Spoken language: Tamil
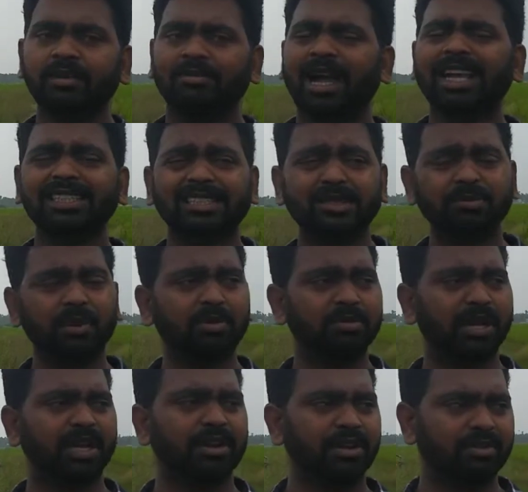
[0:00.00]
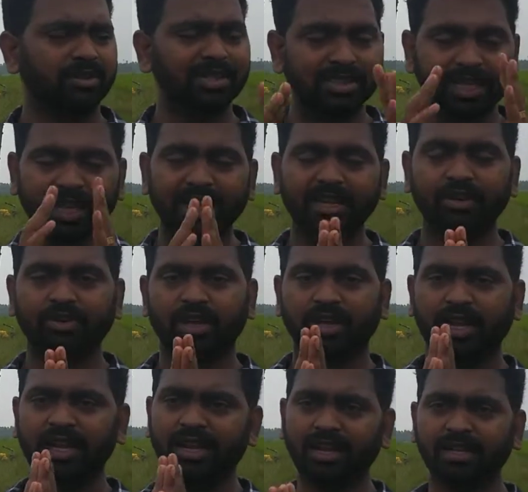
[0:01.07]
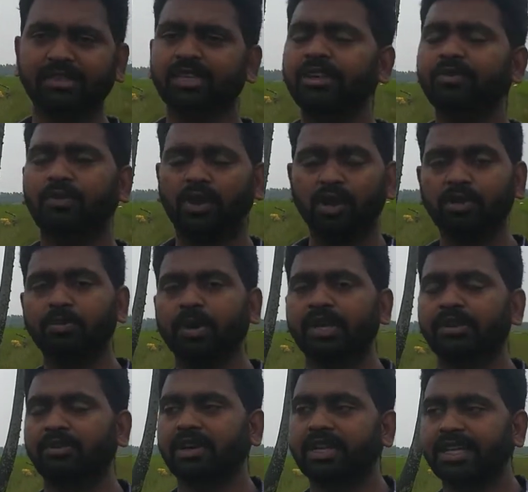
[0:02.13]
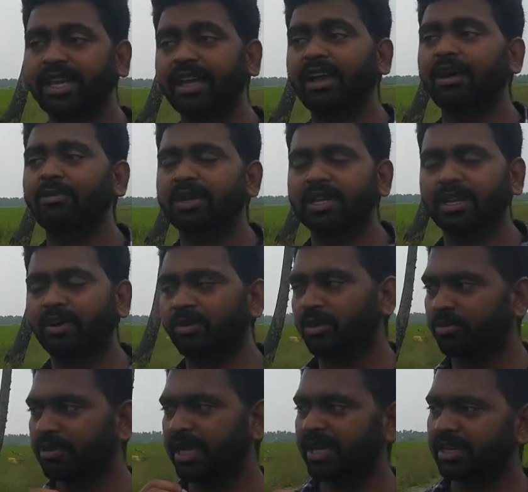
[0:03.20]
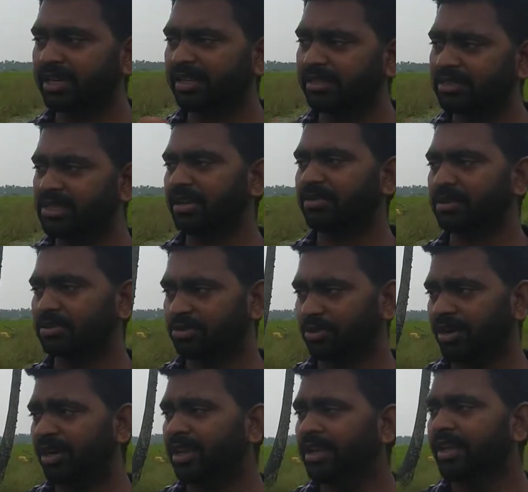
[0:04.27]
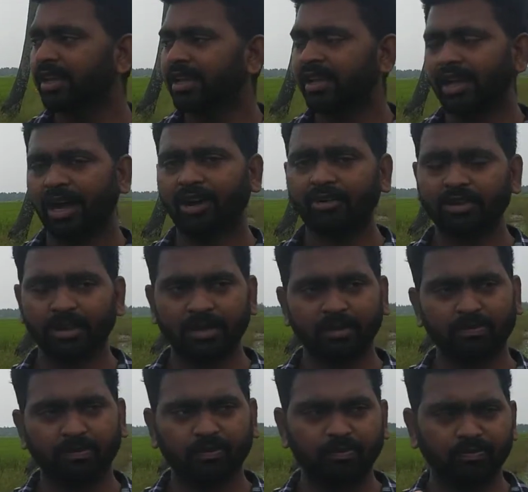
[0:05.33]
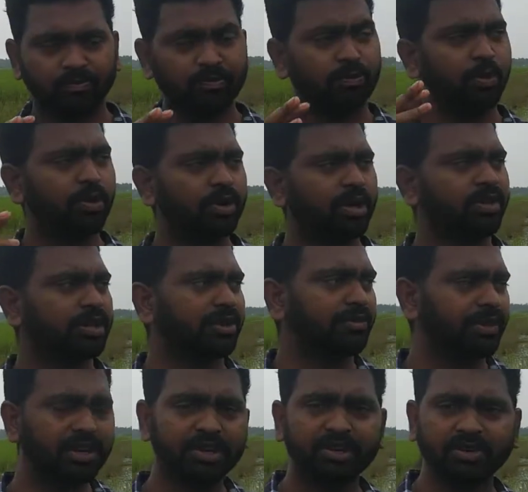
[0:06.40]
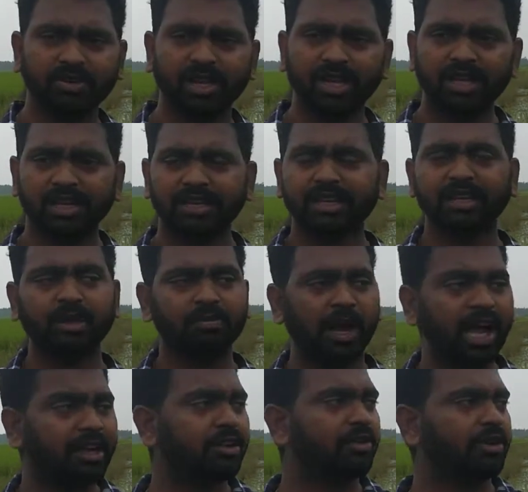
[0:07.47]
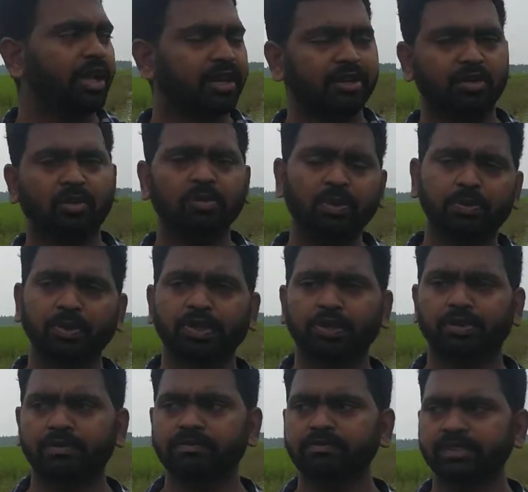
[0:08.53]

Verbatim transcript: மேக்ஸிமம் நான் வந்து தேனியோட எல்லாத்தையும் ஃபாலோ பண்ணிடுவேன் ஏன் அப்படின்னா ஒரு மெயின் ரீசன் அப்படின்னு சொன்னால் அவங்க போடுற அந்த வீடியோவில் இருக்க பேக்ரவுண்டு எனக்கு ரொம்ப பிடிக்கும்